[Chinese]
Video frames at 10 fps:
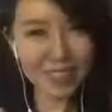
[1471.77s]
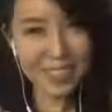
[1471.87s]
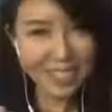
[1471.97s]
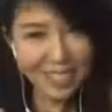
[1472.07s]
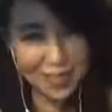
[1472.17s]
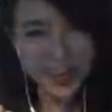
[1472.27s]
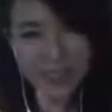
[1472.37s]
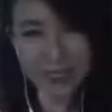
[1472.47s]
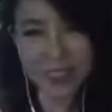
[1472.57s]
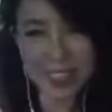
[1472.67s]
我剩下多
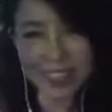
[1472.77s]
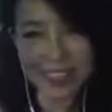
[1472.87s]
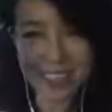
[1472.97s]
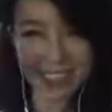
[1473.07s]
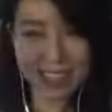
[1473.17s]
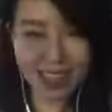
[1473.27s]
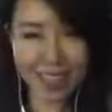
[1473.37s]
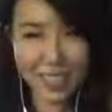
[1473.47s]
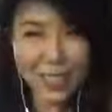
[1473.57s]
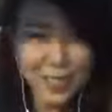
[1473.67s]
少多少时间啊？
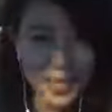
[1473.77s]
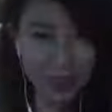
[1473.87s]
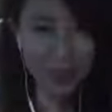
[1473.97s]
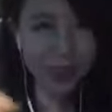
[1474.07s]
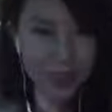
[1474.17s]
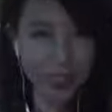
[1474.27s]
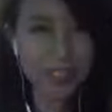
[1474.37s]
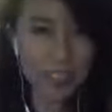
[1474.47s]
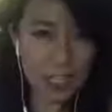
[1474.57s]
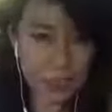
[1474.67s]
所以很多事
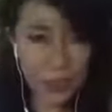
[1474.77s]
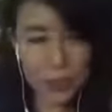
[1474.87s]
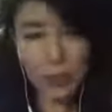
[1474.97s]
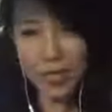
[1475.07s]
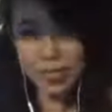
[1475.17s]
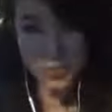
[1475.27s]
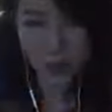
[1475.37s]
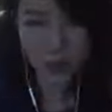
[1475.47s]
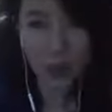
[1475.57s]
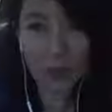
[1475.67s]
情很多修为要去
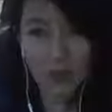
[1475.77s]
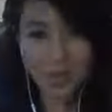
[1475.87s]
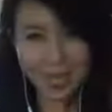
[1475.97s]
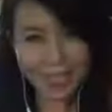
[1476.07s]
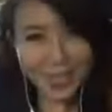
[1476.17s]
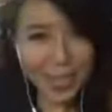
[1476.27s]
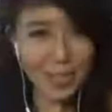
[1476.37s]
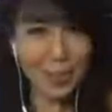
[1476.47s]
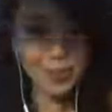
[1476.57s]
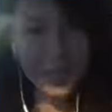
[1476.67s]
做，啊，尽量
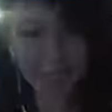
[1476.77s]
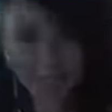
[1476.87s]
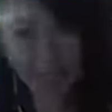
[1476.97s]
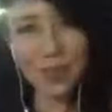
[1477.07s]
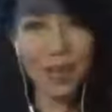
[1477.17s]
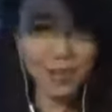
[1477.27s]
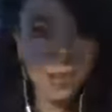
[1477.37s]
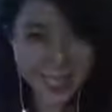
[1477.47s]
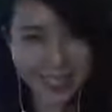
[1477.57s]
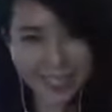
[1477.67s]
就把它修好，
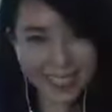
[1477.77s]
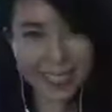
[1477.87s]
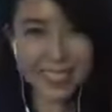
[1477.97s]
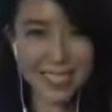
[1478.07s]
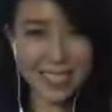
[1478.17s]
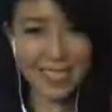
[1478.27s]
这一次。